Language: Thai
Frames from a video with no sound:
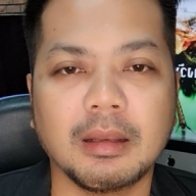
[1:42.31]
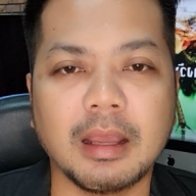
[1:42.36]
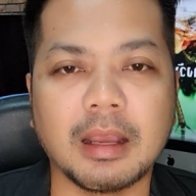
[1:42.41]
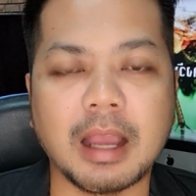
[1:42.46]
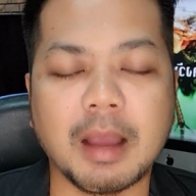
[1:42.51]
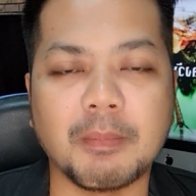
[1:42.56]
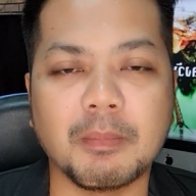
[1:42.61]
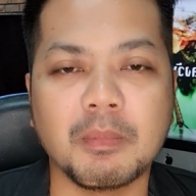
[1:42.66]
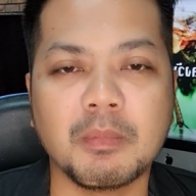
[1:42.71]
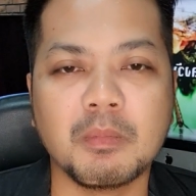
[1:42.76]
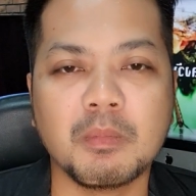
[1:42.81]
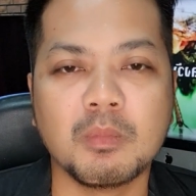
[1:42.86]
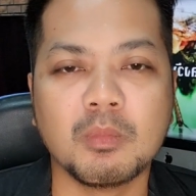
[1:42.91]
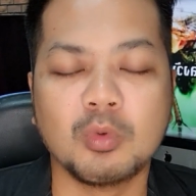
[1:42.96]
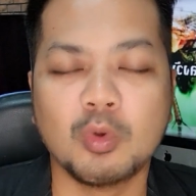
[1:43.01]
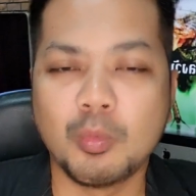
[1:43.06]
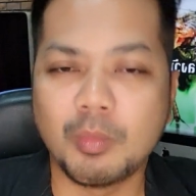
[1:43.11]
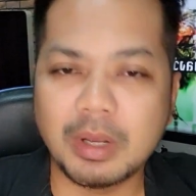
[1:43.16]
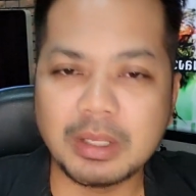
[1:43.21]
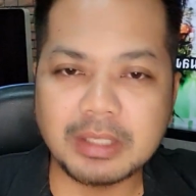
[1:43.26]
นะครับ
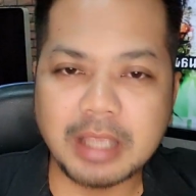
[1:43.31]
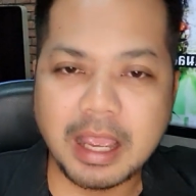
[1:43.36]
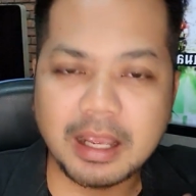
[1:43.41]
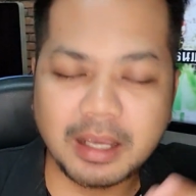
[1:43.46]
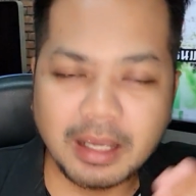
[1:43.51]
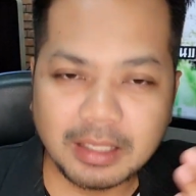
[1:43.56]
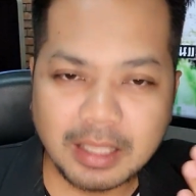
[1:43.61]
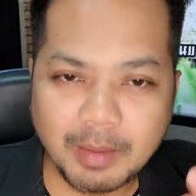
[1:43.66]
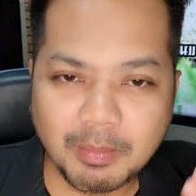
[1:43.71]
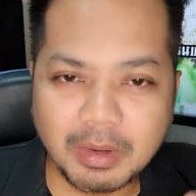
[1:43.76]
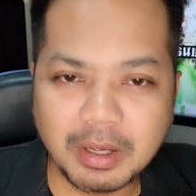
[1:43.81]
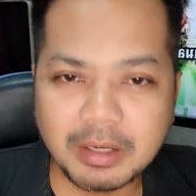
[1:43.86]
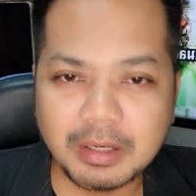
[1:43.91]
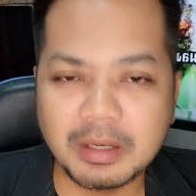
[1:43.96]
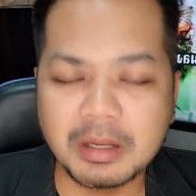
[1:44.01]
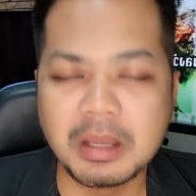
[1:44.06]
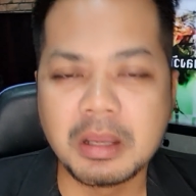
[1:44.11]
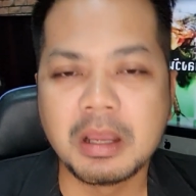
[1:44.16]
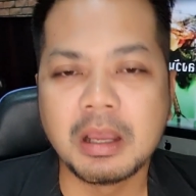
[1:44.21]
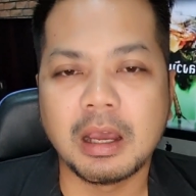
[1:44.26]
หนุ่มกัญชัยเคยทำ
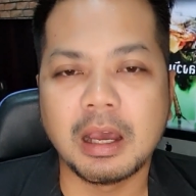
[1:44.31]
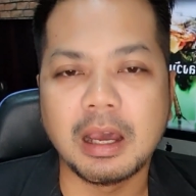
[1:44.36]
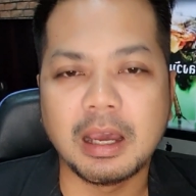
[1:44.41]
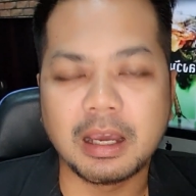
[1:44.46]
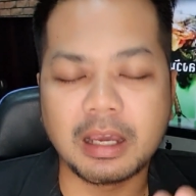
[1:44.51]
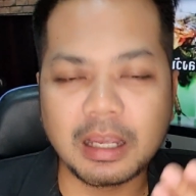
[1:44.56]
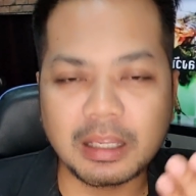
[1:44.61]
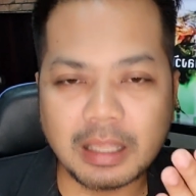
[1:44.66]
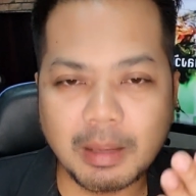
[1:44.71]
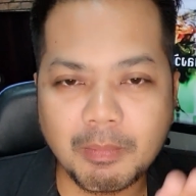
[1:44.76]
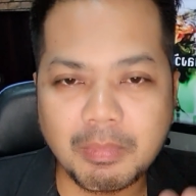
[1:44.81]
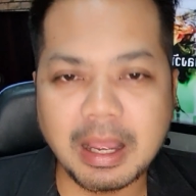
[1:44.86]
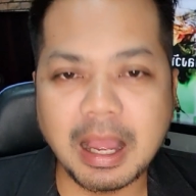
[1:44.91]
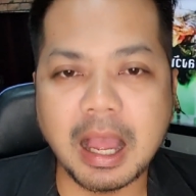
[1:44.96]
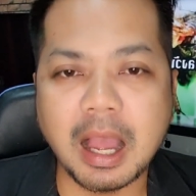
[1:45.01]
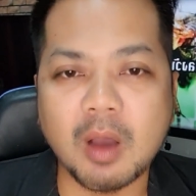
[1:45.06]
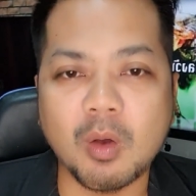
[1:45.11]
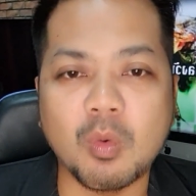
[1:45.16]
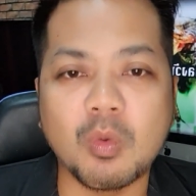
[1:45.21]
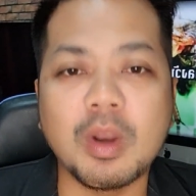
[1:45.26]
เคยทำ
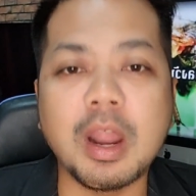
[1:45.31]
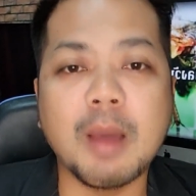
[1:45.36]
ข่าว